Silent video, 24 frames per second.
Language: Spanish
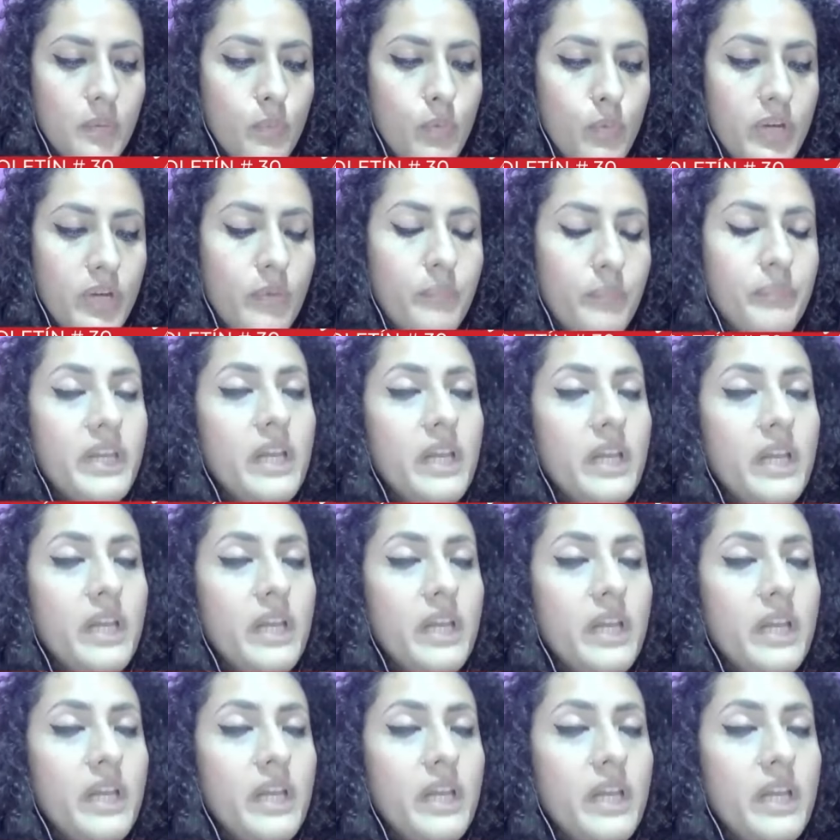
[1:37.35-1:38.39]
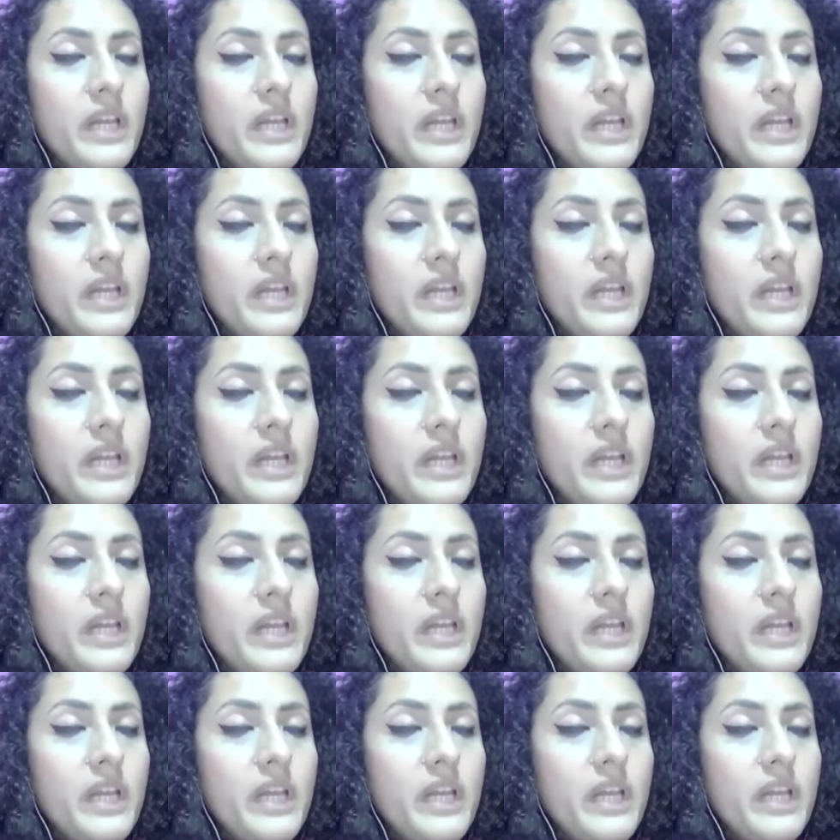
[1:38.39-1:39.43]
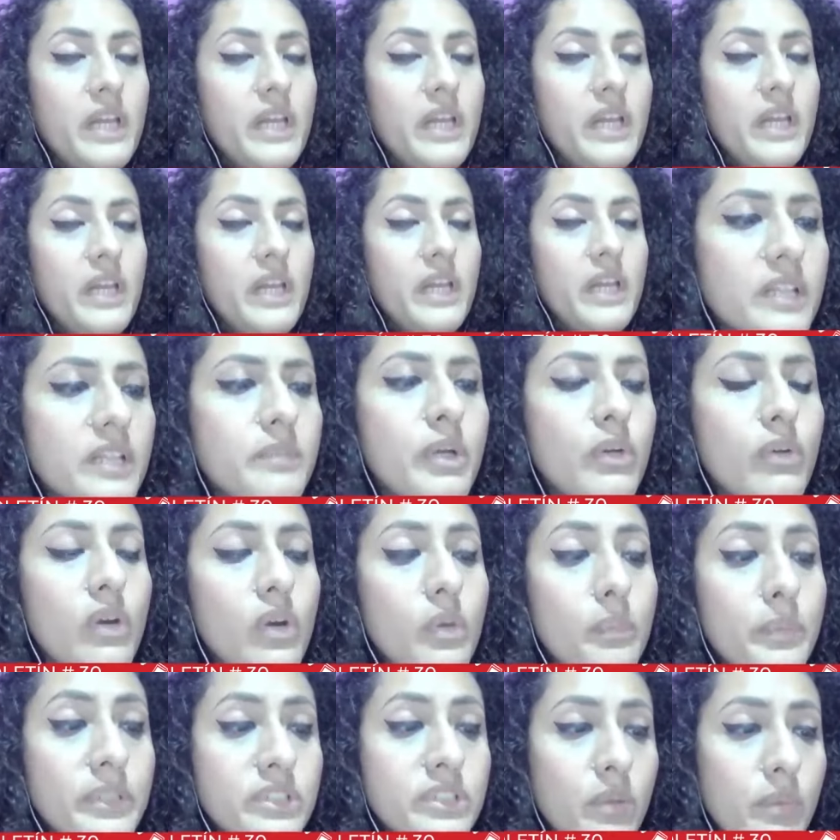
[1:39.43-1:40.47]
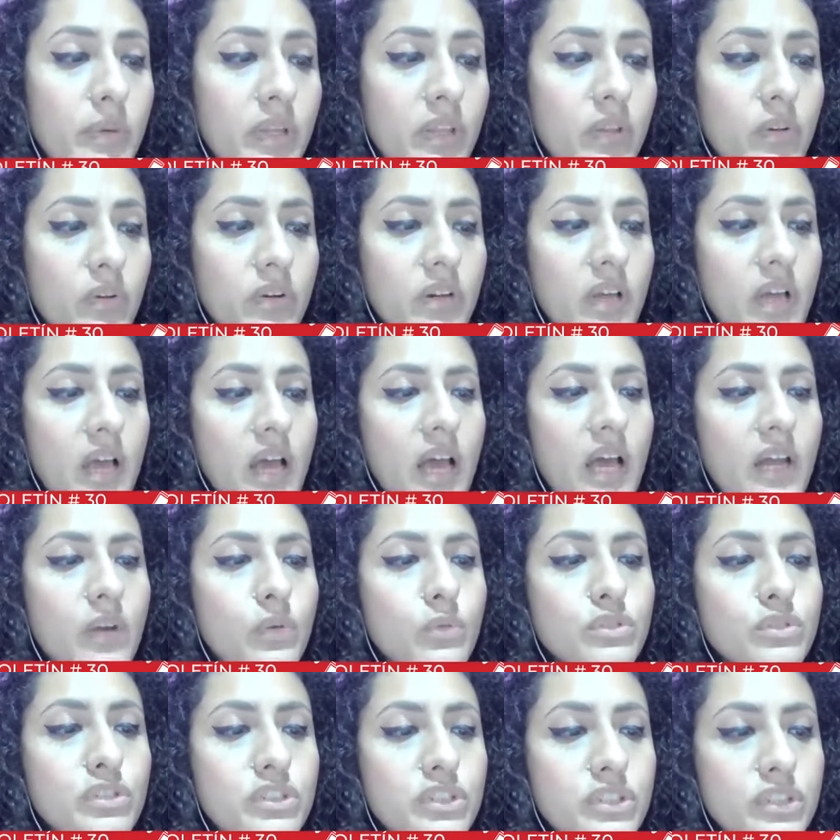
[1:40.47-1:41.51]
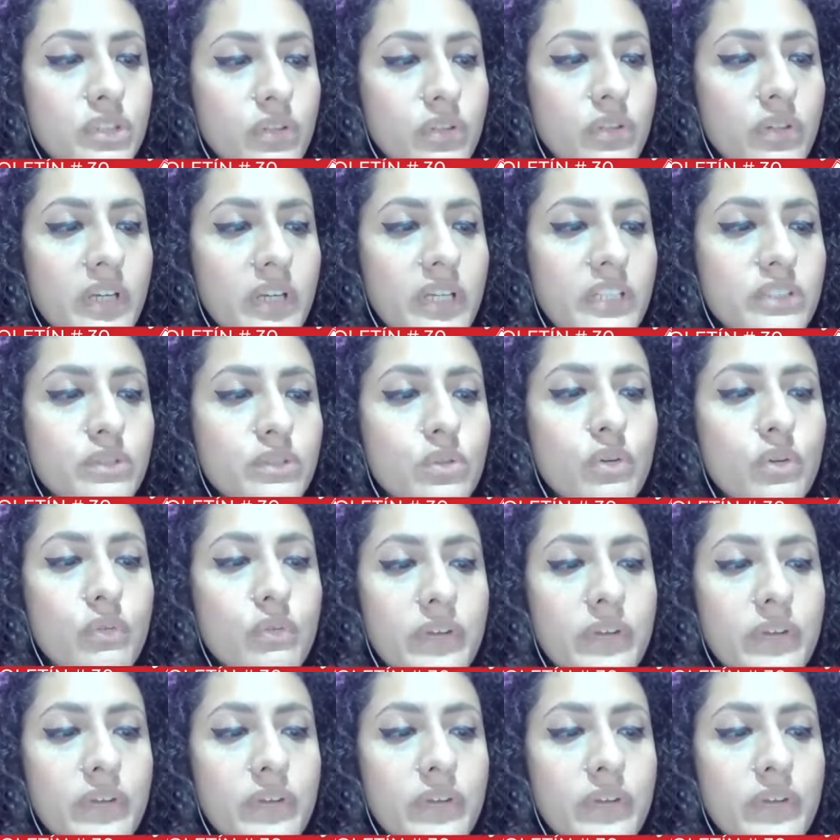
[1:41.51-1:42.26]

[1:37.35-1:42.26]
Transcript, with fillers: Bueno, el presidente de México, Andrés Manuel López Obrador, anunció en su